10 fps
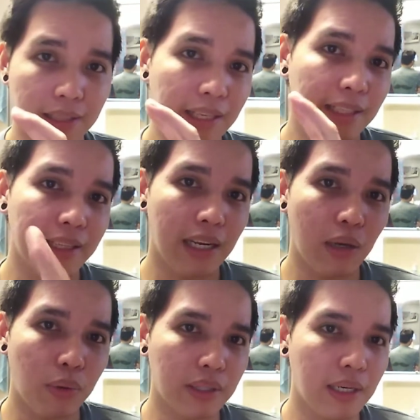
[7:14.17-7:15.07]
tigda
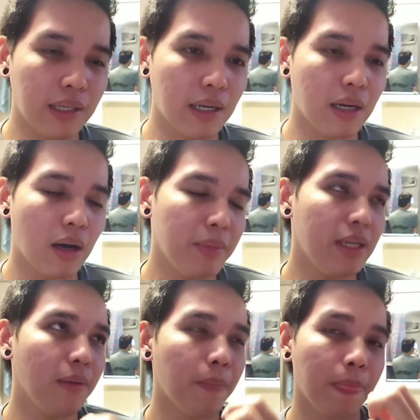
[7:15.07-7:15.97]
dalawa talaga. I
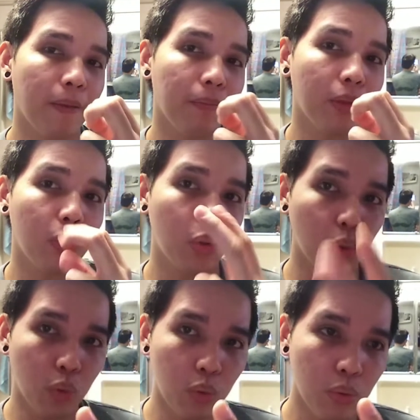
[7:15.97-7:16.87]
mean,
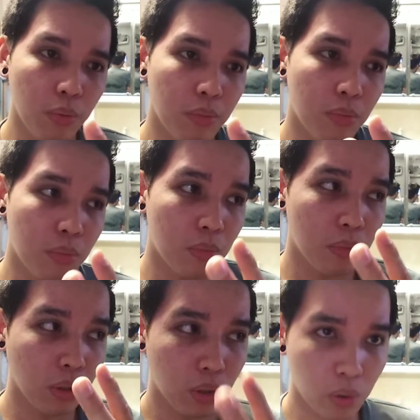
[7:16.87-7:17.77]

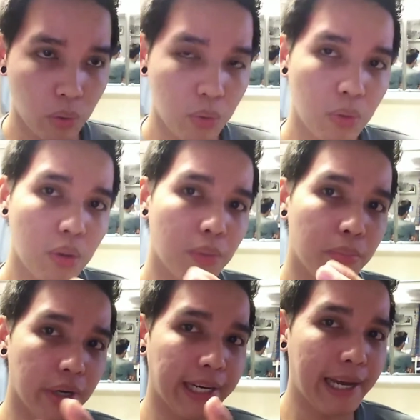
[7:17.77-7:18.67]
2 crew
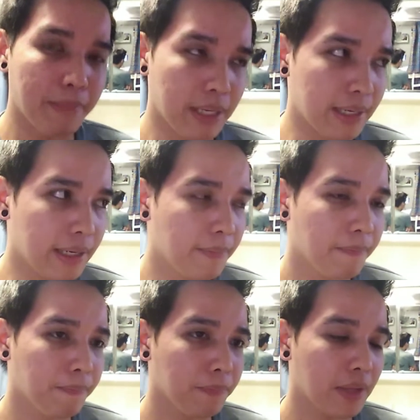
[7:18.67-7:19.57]
per cabin.
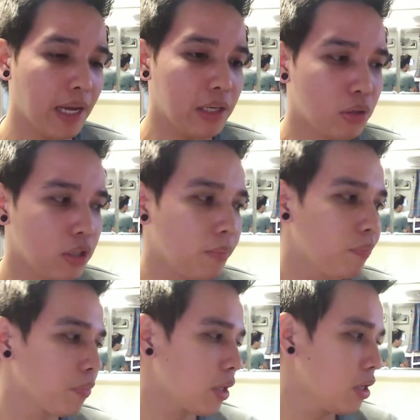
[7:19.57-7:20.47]
Ayun.
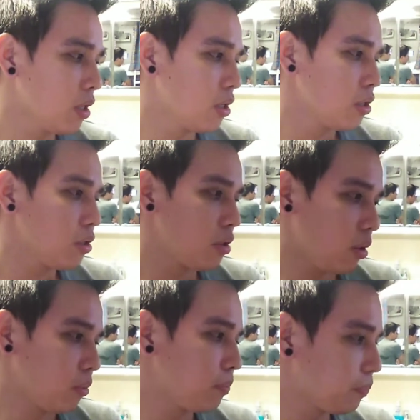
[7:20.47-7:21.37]

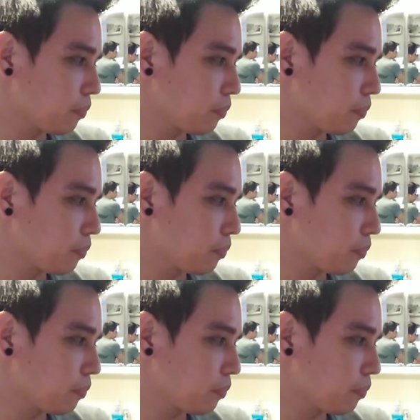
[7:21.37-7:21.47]
So,